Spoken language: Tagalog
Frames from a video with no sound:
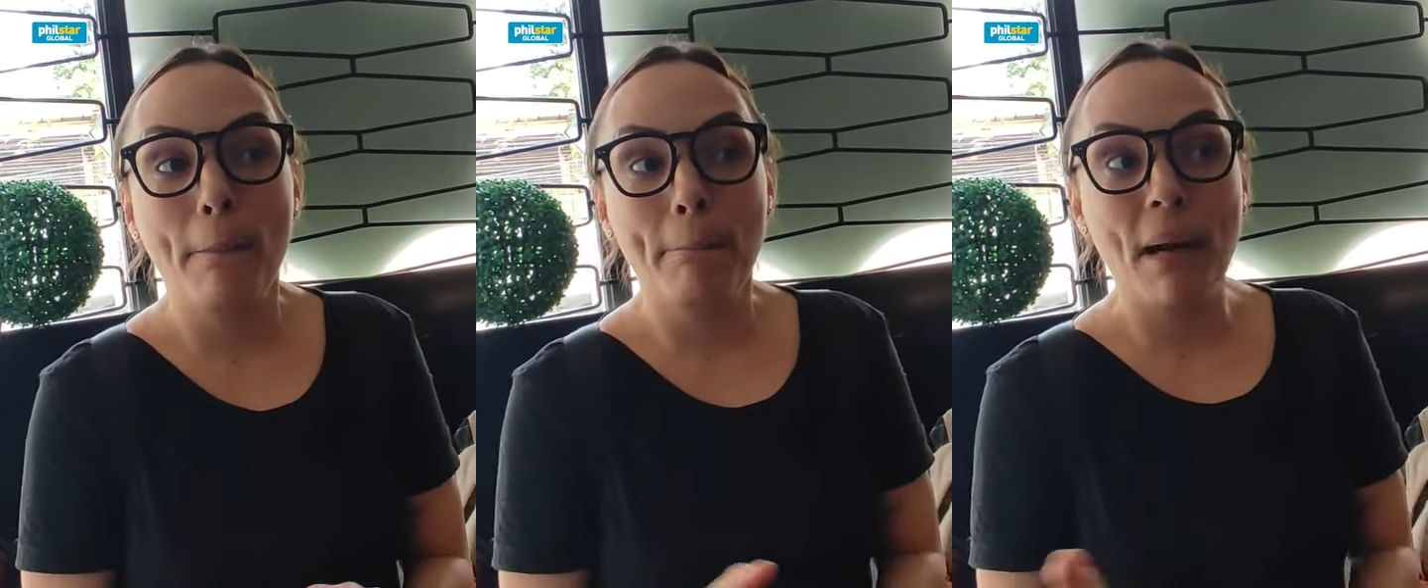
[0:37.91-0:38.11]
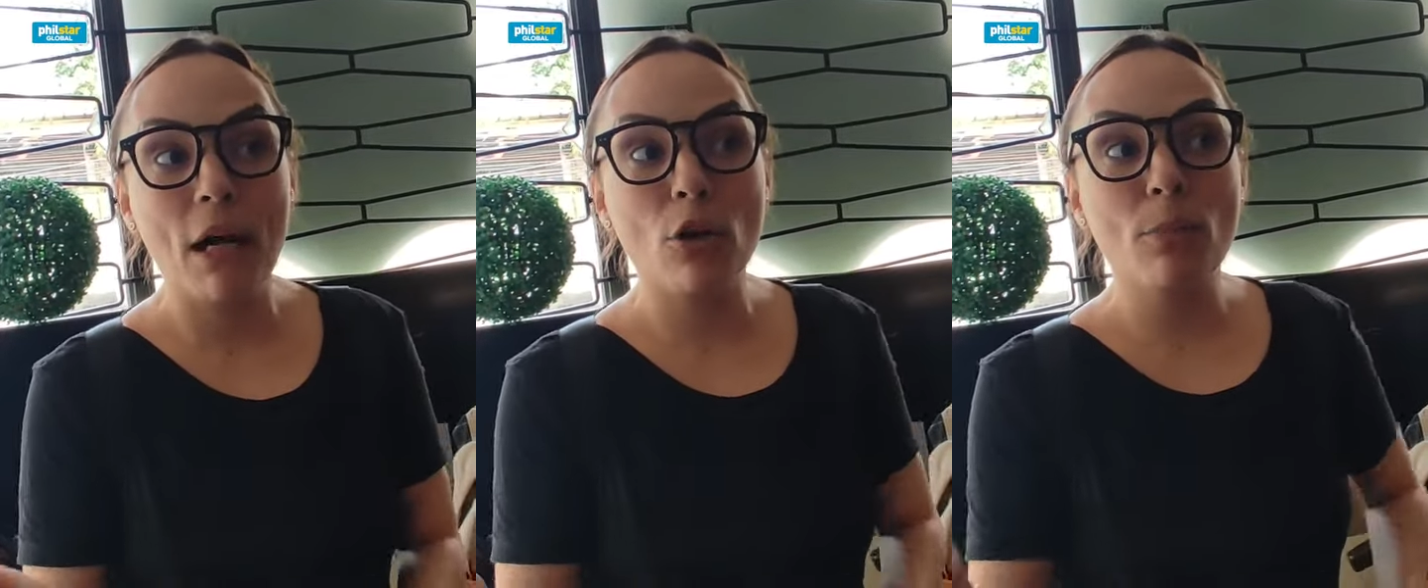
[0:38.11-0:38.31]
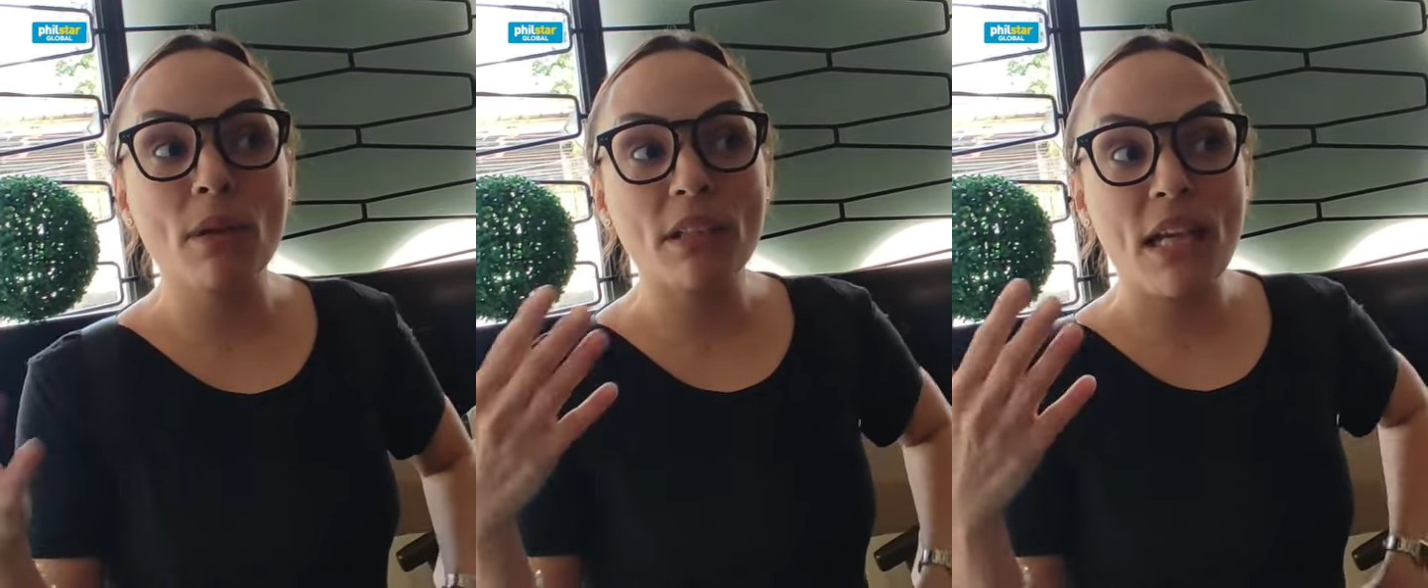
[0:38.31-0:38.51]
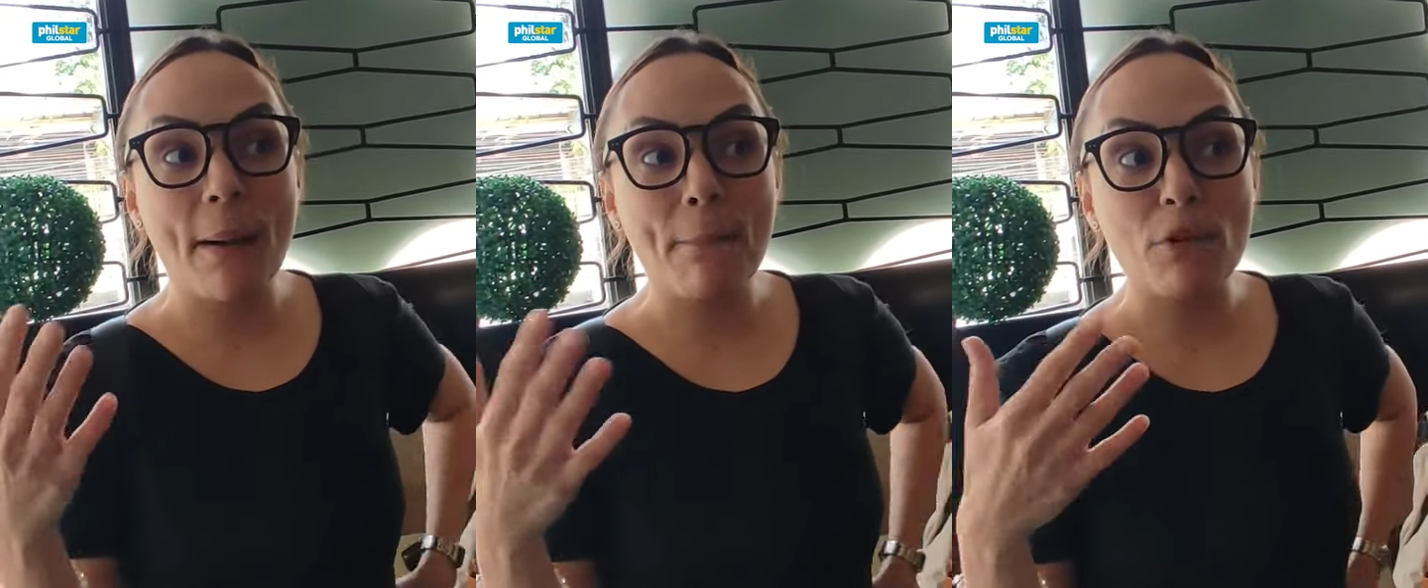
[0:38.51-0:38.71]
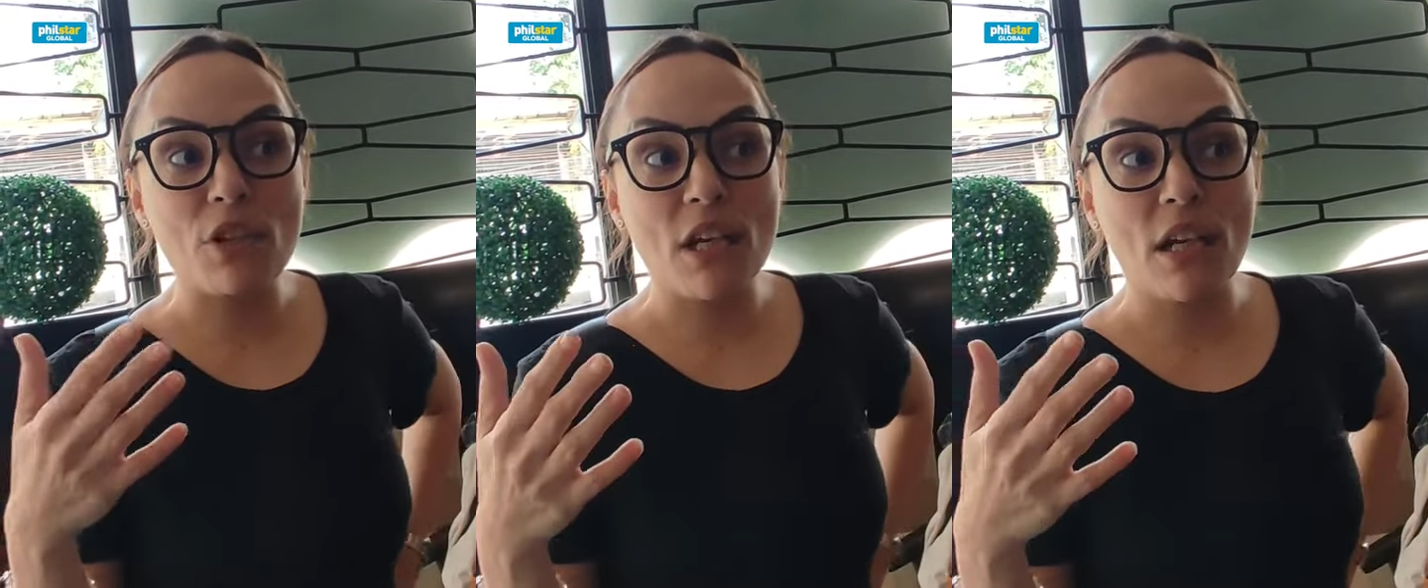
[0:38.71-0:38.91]
bago
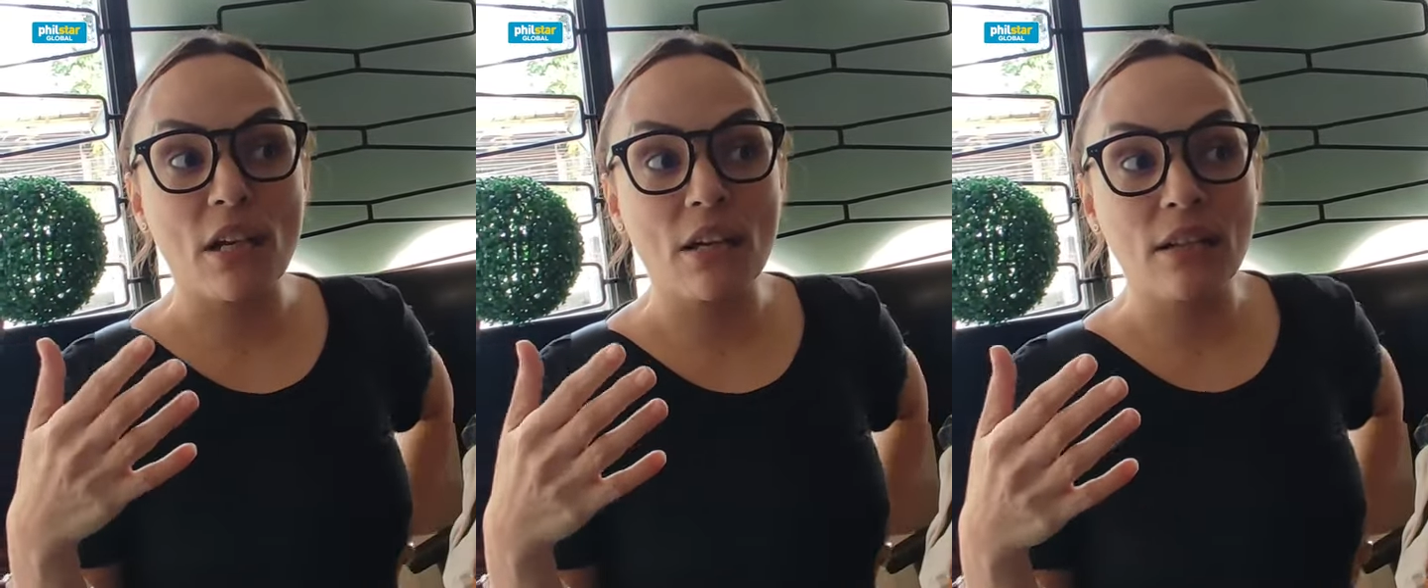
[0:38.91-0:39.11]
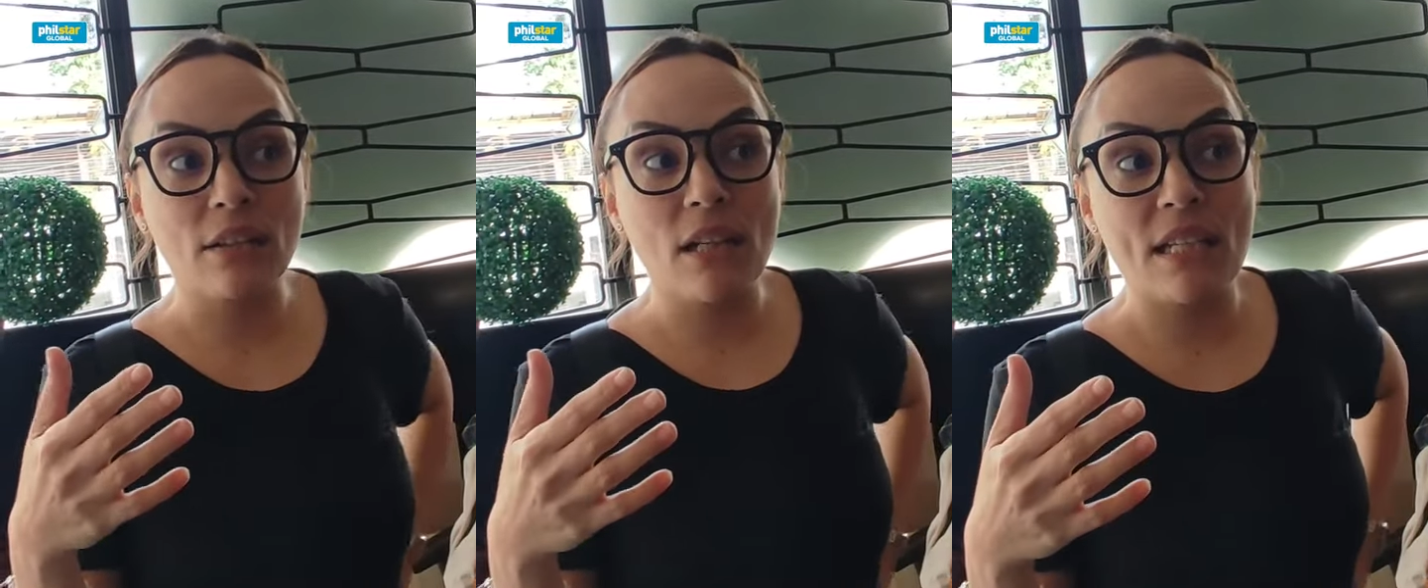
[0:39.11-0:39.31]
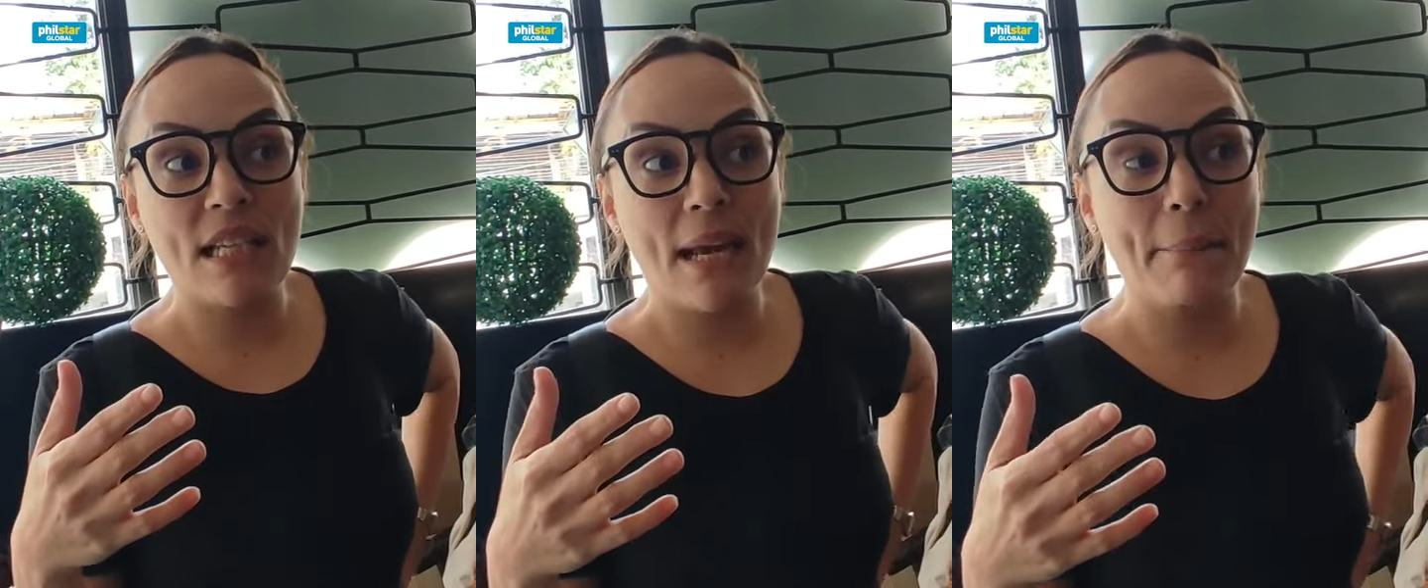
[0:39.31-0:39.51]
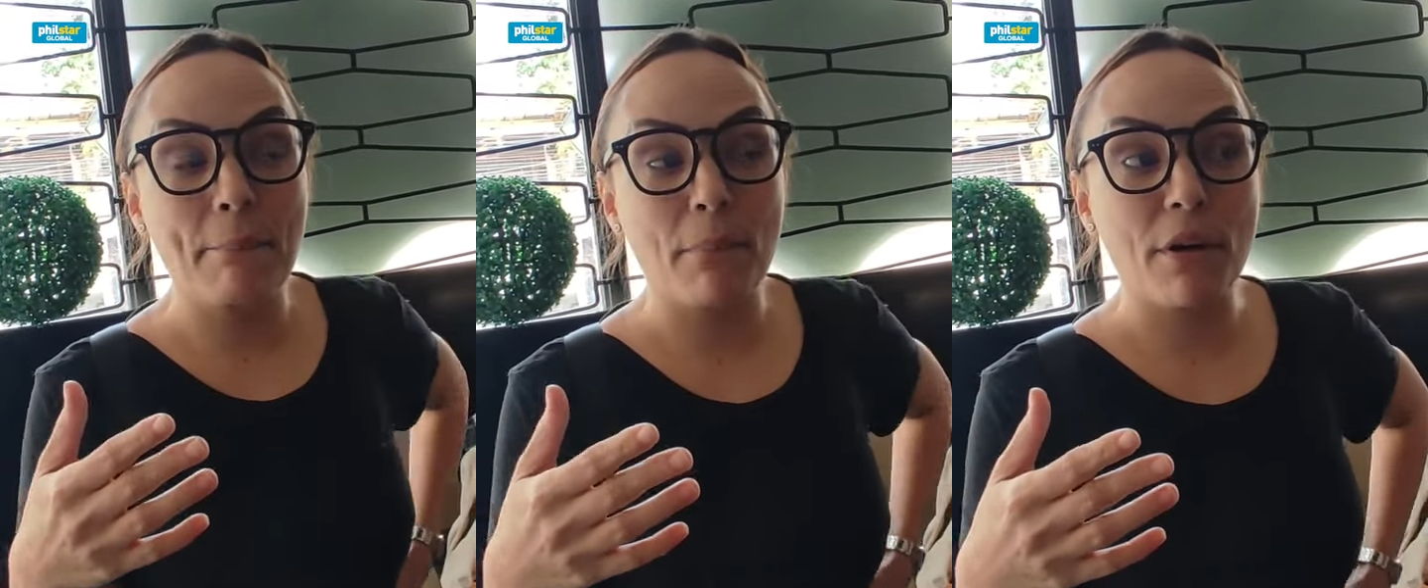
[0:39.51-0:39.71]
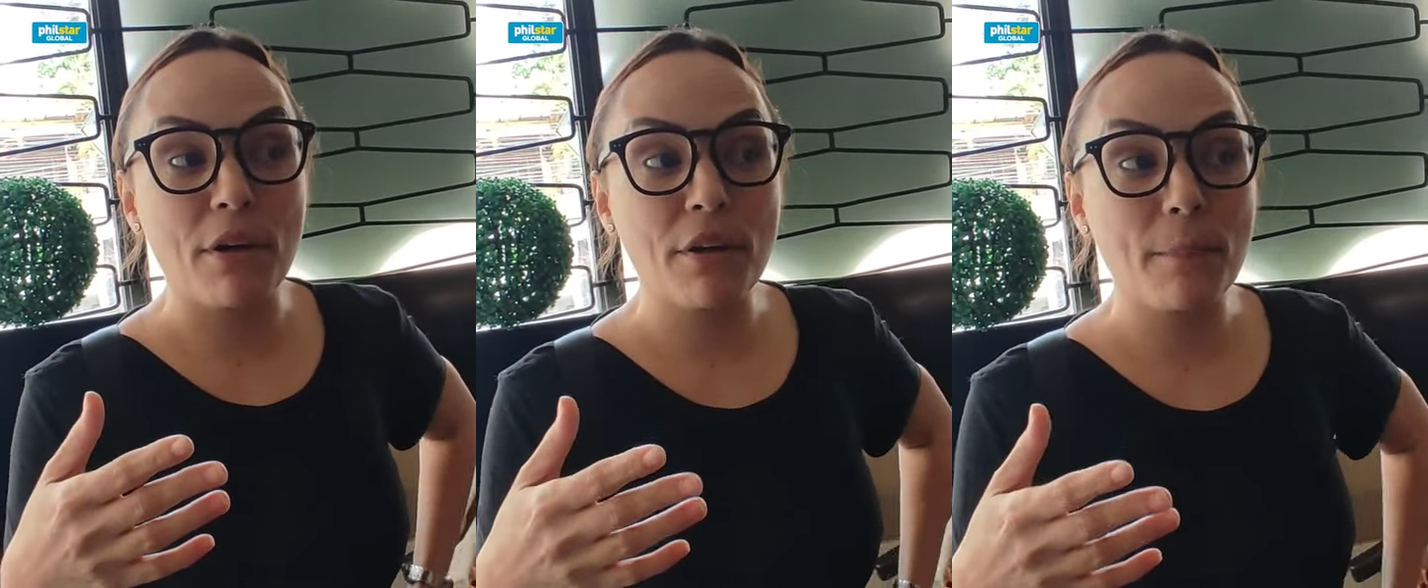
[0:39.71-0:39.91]
matapos ang
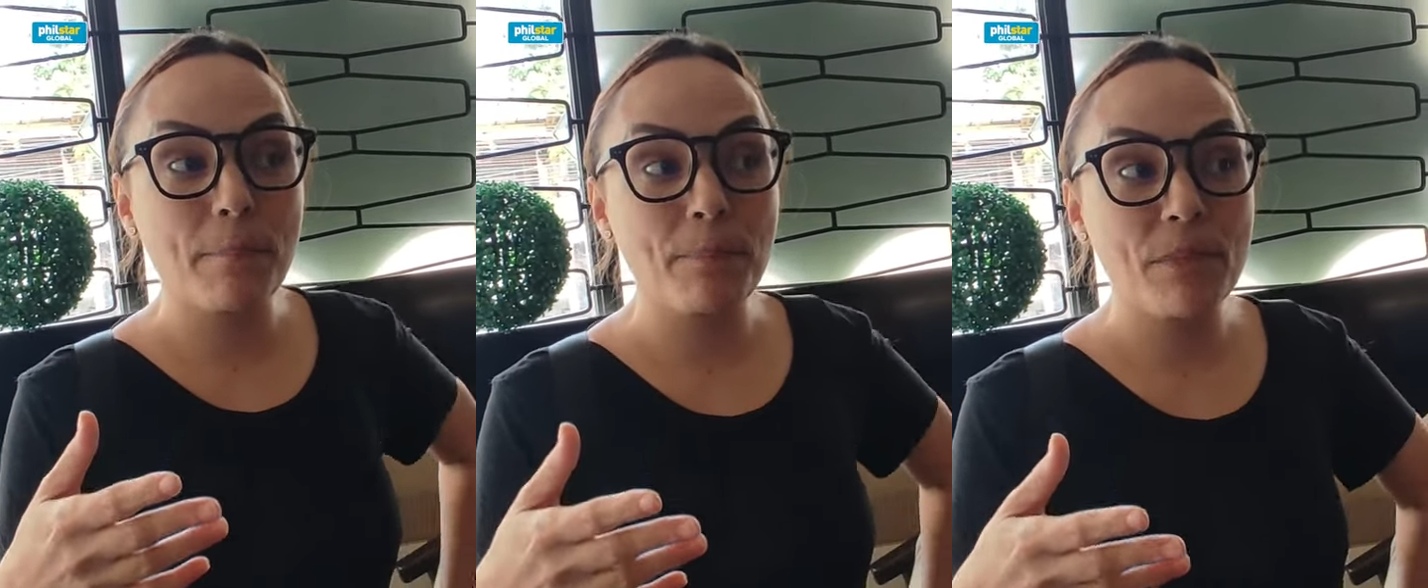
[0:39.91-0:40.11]
December,